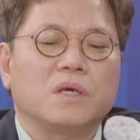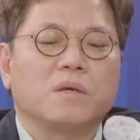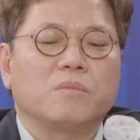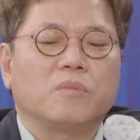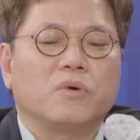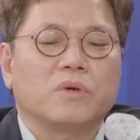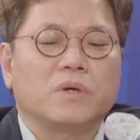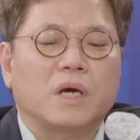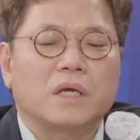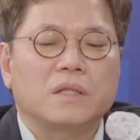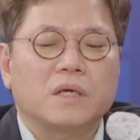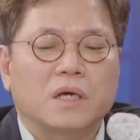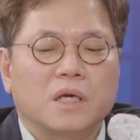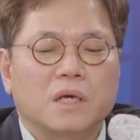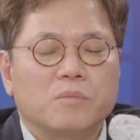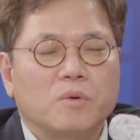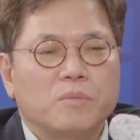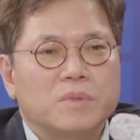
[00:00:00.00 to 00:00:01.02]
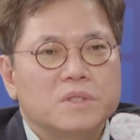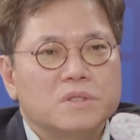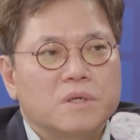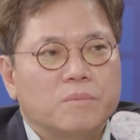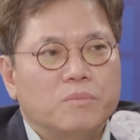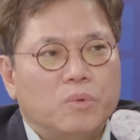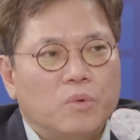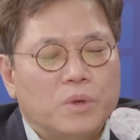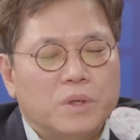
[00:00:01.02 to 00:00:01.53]
뭐 야당의 뭐
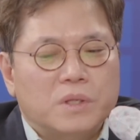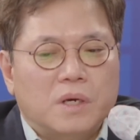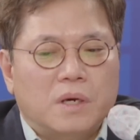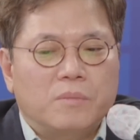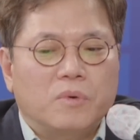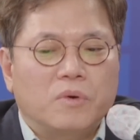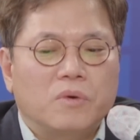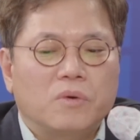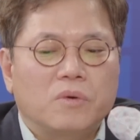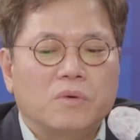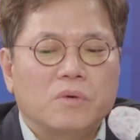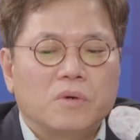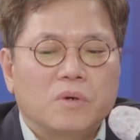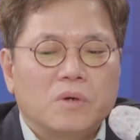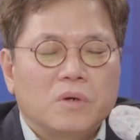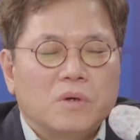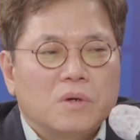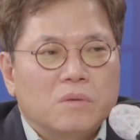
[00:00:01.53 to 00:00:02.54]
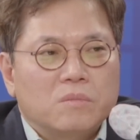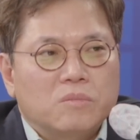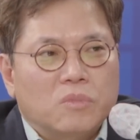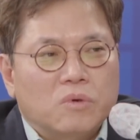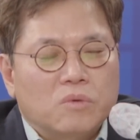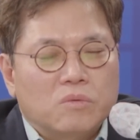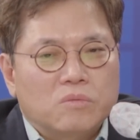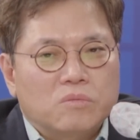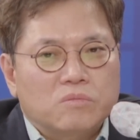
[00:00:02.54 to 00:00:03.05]
민생 포기다 뭐뭐
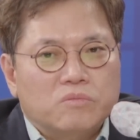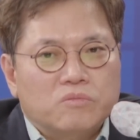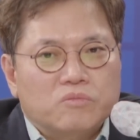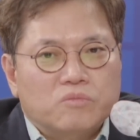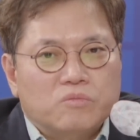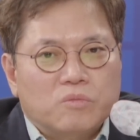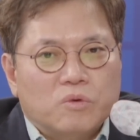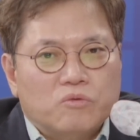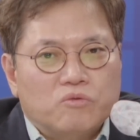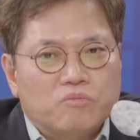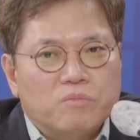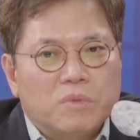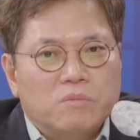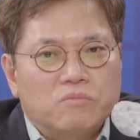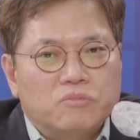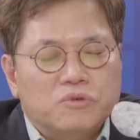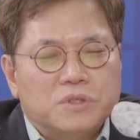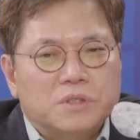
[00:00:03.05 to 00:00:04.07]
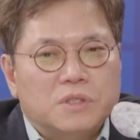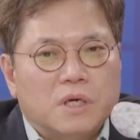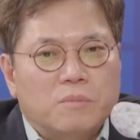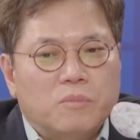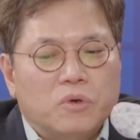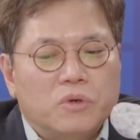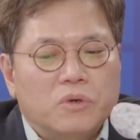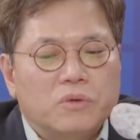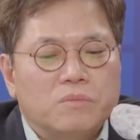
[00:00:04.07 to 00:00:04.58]
뭐, 뭐 국민 무시다
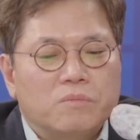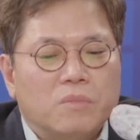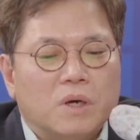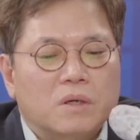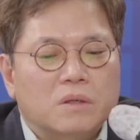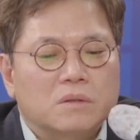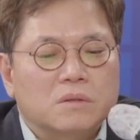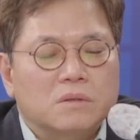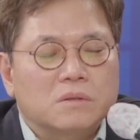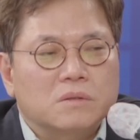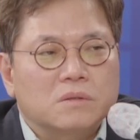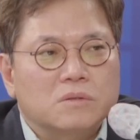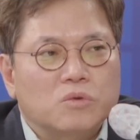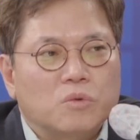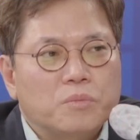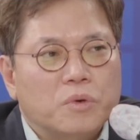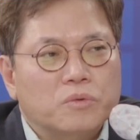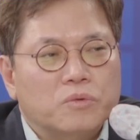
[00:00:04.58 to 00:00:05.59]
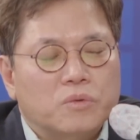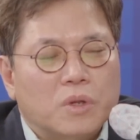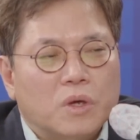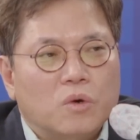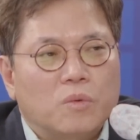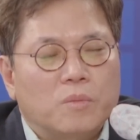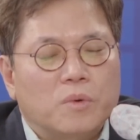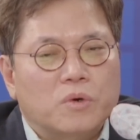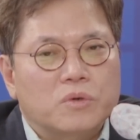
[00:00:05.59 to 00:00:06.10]
뭐 이런 막그 논평도
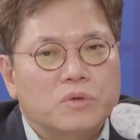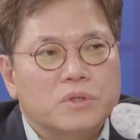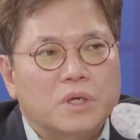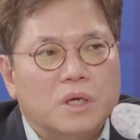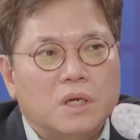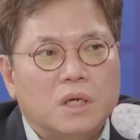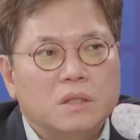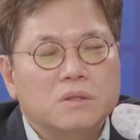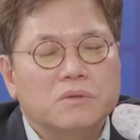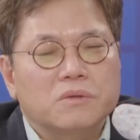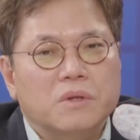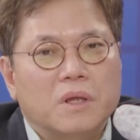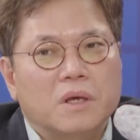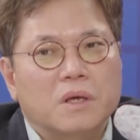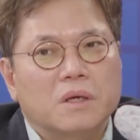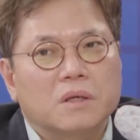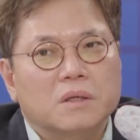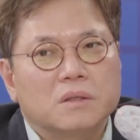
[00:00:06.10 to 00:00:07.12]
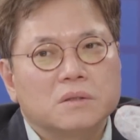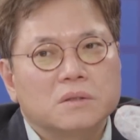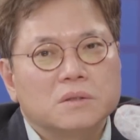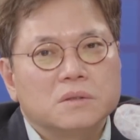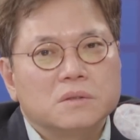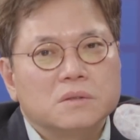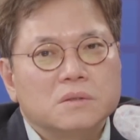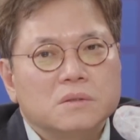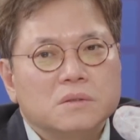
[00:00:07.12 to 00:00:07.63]
내고 뭐 그런 얘기를 하던데 네.
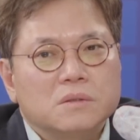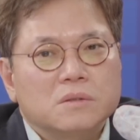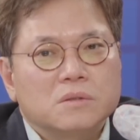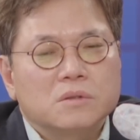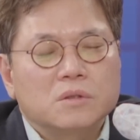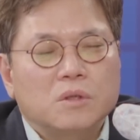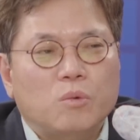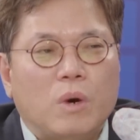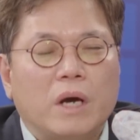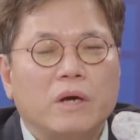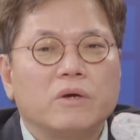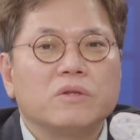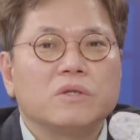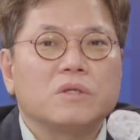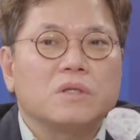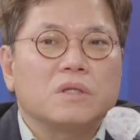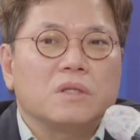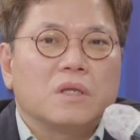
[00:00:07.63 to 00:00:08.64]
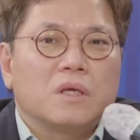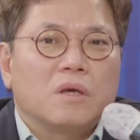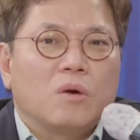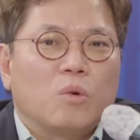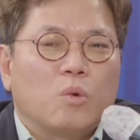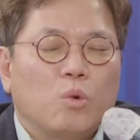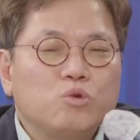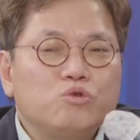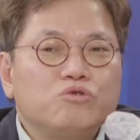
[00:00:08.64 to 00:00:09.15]
근데 과연
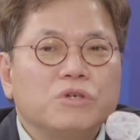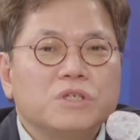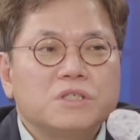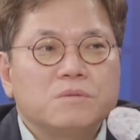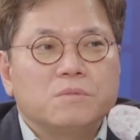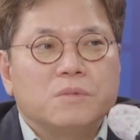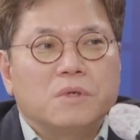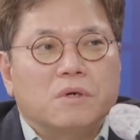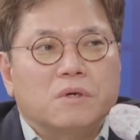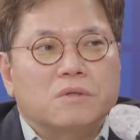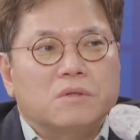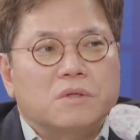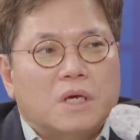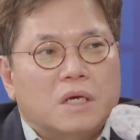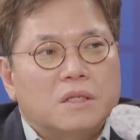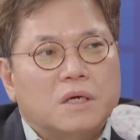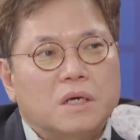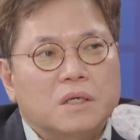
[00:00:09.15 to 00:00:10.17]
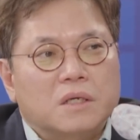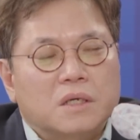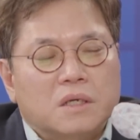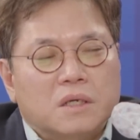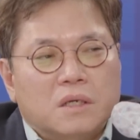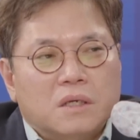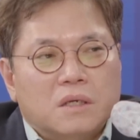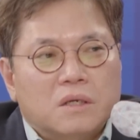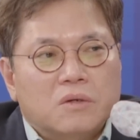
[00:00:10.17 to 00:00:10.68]
오죽했으면
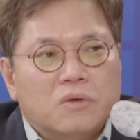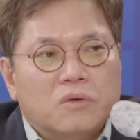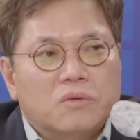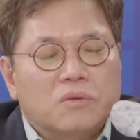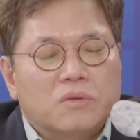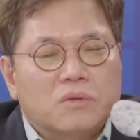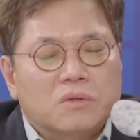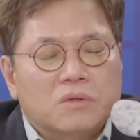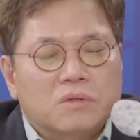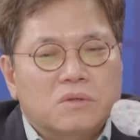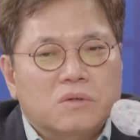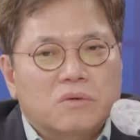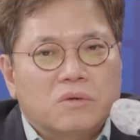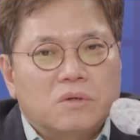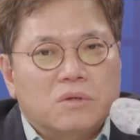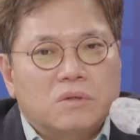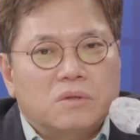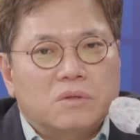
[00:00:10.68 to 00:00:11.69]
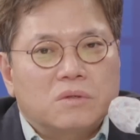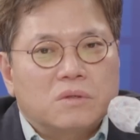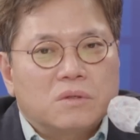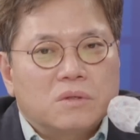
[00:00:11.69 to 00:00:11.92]
야당이 이런 음. 그런 걸